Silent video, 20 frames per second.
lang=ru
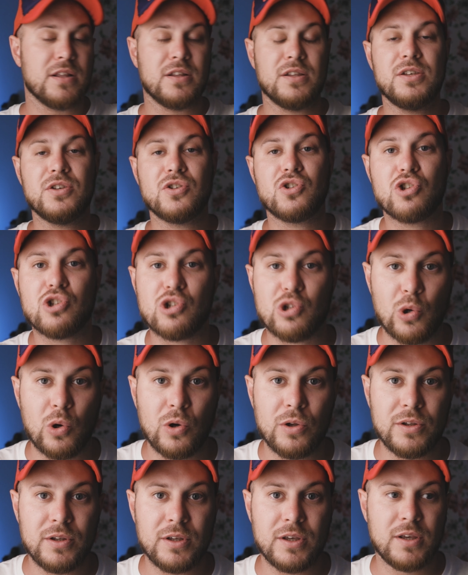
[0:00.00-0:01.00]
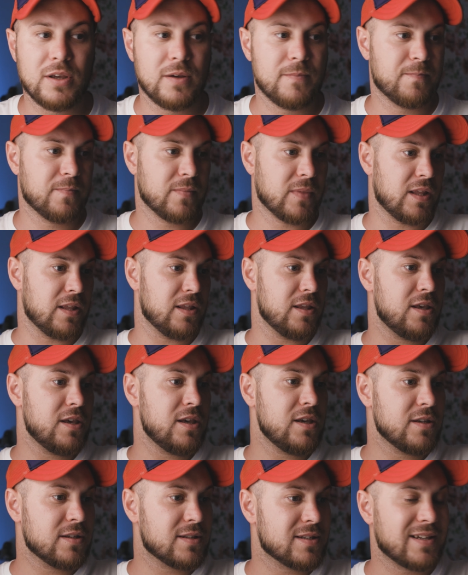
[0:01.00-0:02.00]
ни с Соньки,
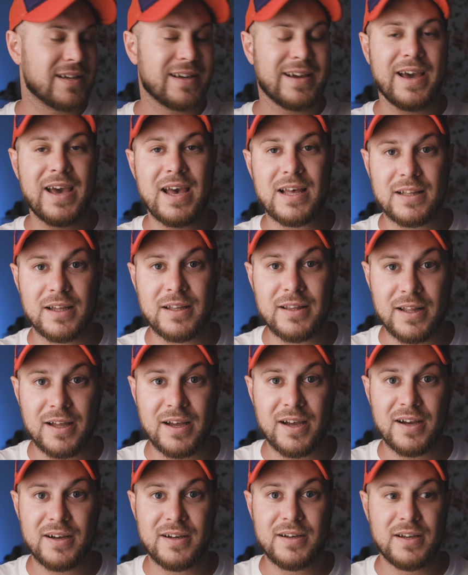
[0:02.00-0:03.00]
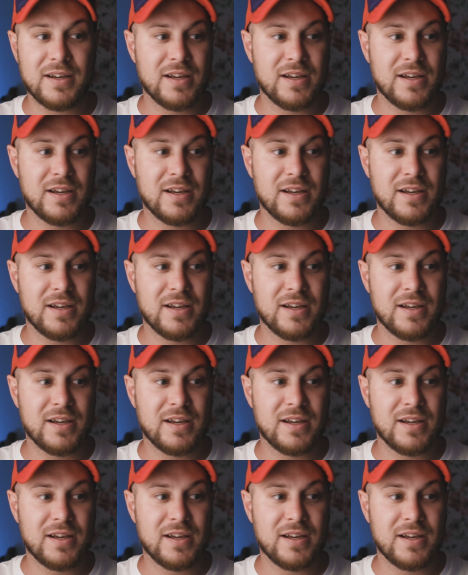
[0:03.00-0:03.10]
ни с Кэнона,